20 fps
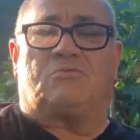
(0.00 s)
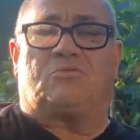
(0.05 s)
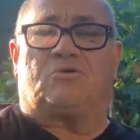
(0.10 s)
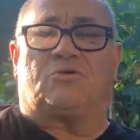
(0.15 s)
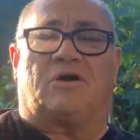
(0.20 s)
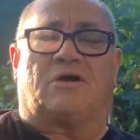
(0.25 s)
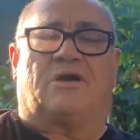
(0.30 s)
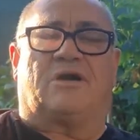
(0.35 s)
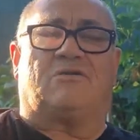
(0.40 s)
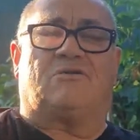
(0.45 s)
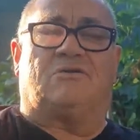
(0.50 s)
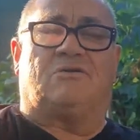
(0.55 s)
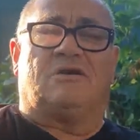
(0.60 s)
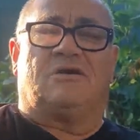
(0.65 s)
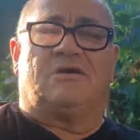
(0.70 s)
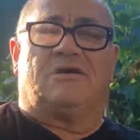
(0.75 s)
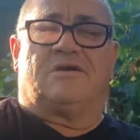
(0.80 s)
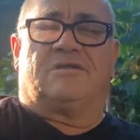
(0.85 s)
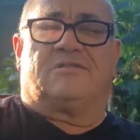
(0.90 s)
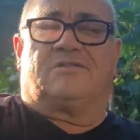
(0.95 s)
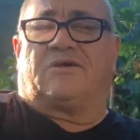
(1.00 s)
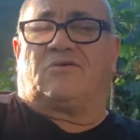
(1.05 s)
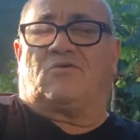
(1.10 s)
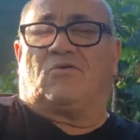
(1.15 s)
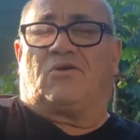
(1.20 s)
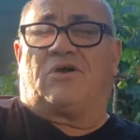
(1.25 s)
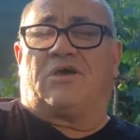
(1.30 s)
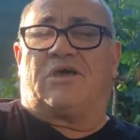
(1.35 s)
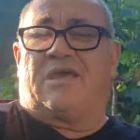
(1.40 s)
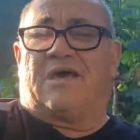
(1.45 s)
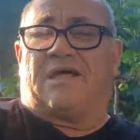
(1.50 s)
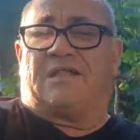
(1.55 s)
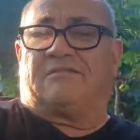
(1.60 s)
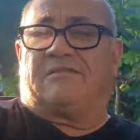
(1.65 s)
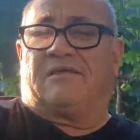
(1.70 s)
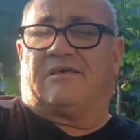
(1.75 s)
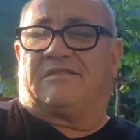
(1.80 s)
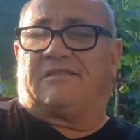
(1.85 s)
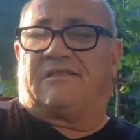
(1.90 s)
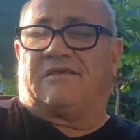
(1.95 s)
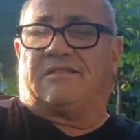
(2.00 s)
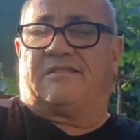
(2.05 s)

Porque claro, te cogían, te,